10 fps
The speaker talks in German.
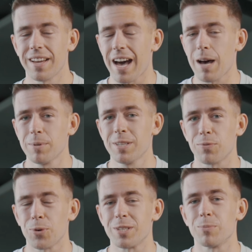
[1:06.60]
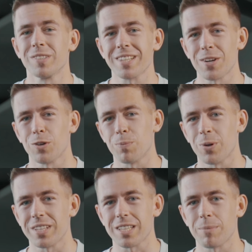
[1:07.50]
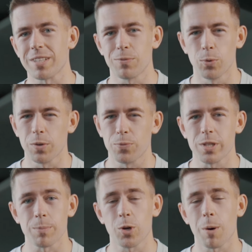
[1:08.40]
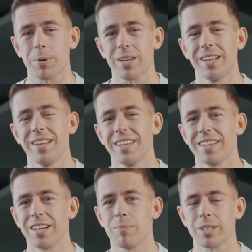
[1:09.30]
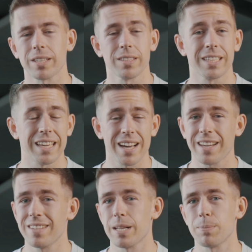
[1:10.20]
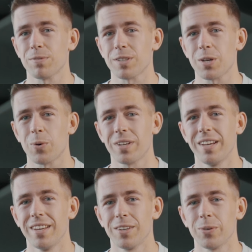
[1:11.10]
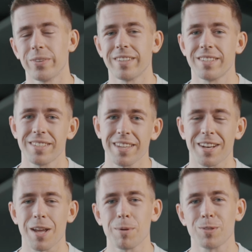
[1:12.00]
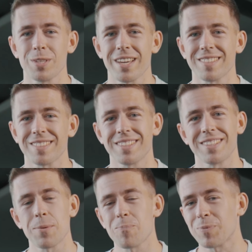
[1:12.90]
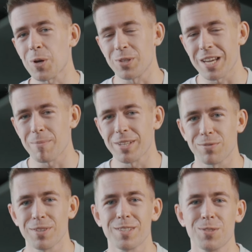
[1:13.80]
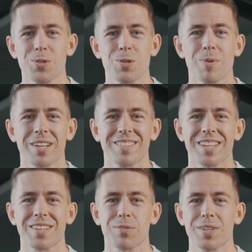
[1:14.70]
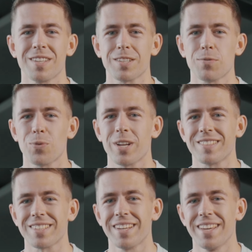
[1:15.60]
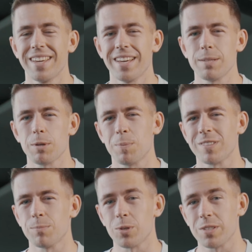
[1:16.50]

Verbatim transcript: habe. Ich wollte Muskeln aufbauen, ich habe mich nicht wohlgefühlt im Körper, ähm, ich hatte gar kein Selbstvertrauen. Und ja, dann habe ich so die ersten, noch damals Fitness-YouTuber gesehen, Fitness-Influencer, äh, die mich ein bisschen